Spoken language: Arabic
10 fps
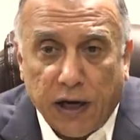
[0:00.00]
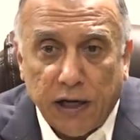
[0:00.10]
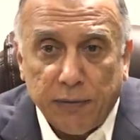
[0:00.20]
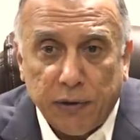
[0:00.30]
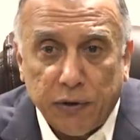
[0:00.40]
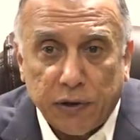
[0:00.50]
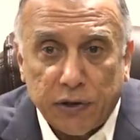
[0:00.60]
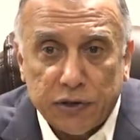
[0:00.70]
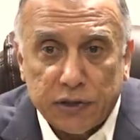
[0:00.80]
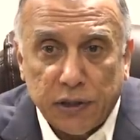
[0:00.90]
على معنويات
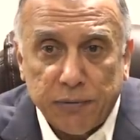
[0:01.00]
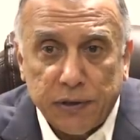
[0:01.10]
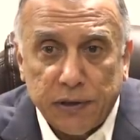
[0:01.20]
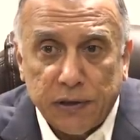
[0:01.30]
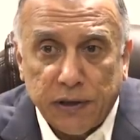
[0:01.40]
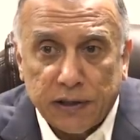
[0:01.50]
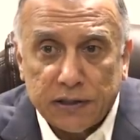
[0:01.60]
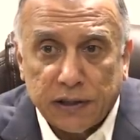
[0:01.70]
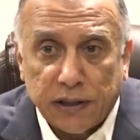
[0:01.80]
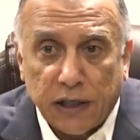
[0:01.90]
الأجهزة الأمنية
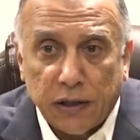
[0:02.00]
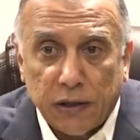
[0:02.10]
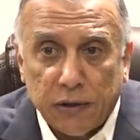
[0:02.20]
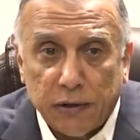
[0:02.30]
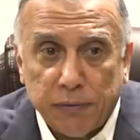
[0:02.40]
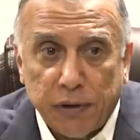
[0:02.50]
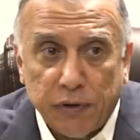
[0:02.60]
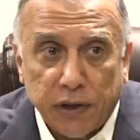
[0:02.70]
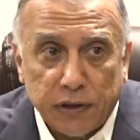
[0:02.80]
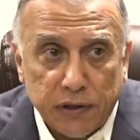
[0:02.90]
انعكست على
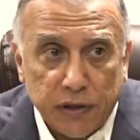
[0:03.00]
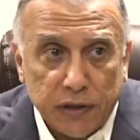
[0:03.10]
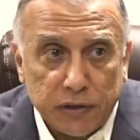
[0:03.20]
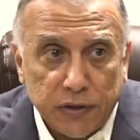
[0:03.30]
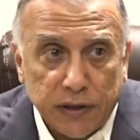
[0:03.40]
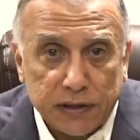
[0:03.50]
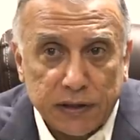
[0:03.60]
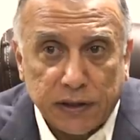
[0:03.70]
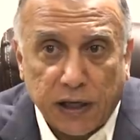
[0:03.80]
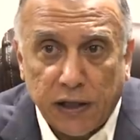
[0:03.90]
معنويات الناس
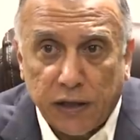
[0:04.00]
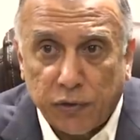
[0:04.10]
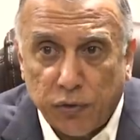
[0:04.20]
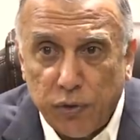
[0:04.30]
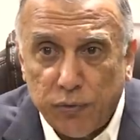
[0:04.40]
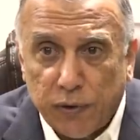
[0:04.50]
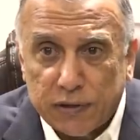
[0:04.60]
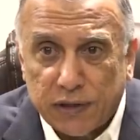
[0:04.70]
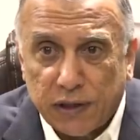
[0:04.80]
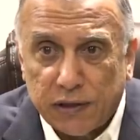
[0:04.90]
انعكست على كل
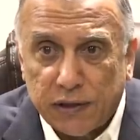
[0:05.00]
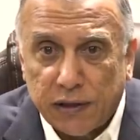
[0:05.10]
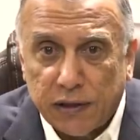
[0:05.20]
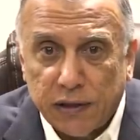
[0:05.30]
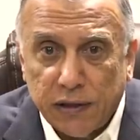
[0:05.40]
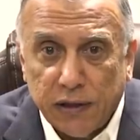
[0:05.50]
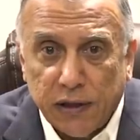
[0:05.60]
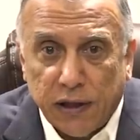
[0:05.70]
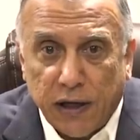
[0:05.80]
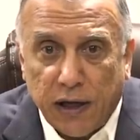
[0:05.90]
مؤسساتنا
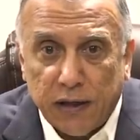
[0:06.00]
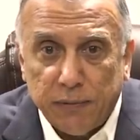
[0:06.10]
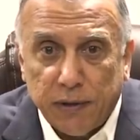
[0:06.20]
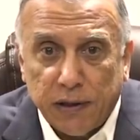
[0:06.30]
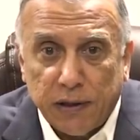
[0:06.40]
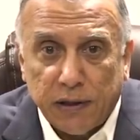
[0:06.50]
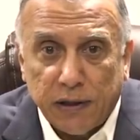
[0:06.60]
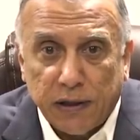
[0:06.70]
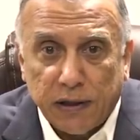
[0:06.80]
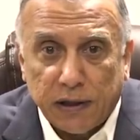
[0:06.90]
هذا ما
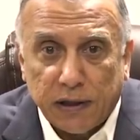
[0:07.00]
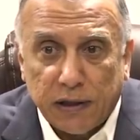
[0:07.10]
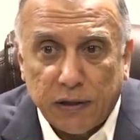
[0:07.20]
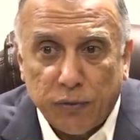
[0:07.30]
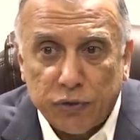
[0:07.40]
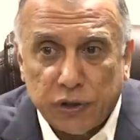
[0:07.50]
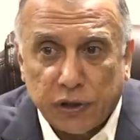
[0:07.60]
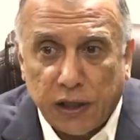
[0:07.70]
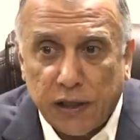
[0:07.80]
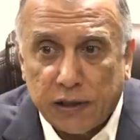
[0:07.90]
وجد
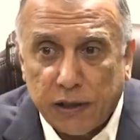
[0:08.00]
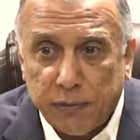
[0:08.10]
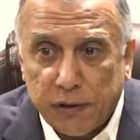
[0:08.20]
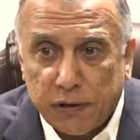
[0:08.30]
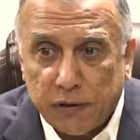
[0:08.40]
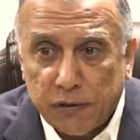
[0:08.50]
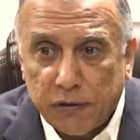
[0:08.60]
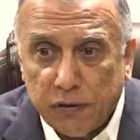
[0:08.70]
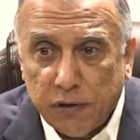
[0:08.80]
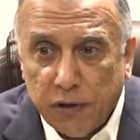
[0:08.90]
خلل كبير
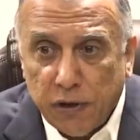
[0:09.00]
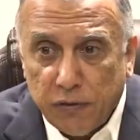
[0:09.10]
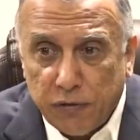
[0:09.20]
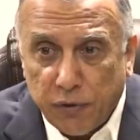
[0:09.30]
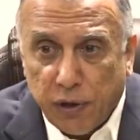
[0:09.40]
في